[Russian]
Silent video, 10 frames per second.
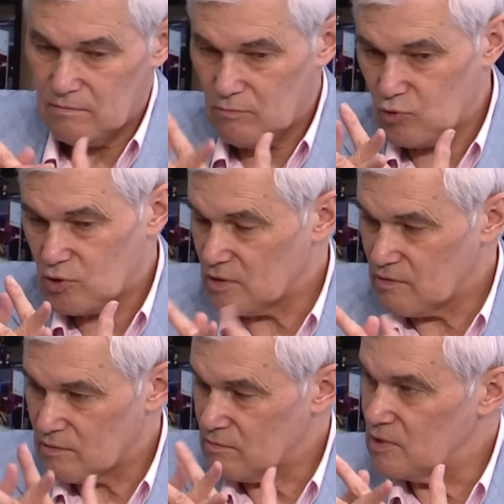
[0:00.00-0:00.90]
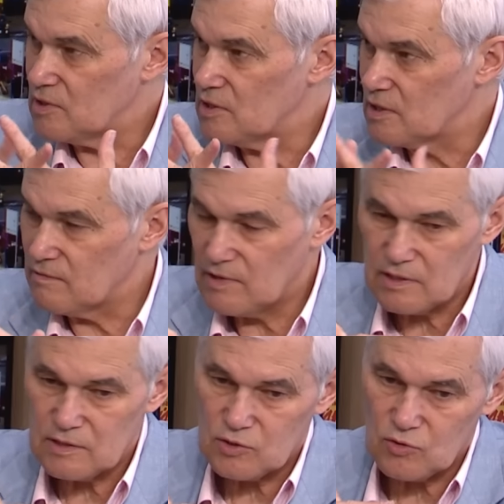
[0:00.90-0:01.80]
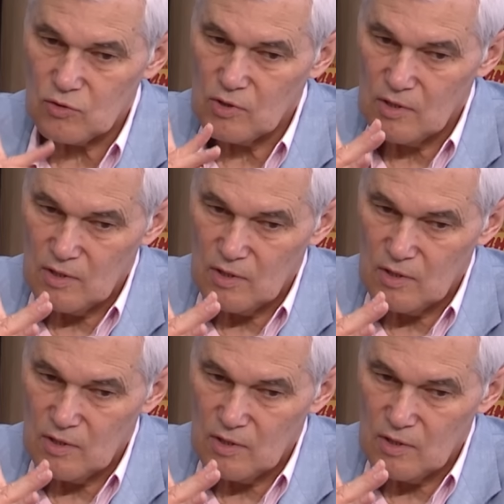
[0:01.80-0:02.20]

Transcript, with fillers: больше это нигде не говорилось, что